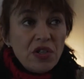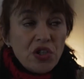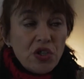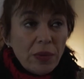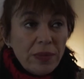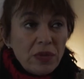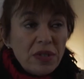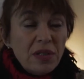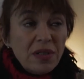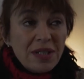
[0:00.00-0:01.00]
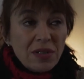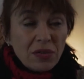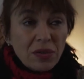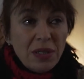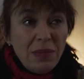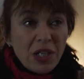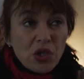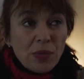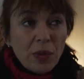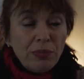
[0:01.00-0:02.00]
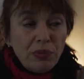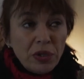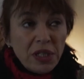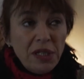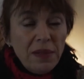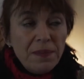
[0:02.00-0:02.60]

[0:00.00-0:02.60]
Je dormais aussi dans les centres d'hébergement pourris,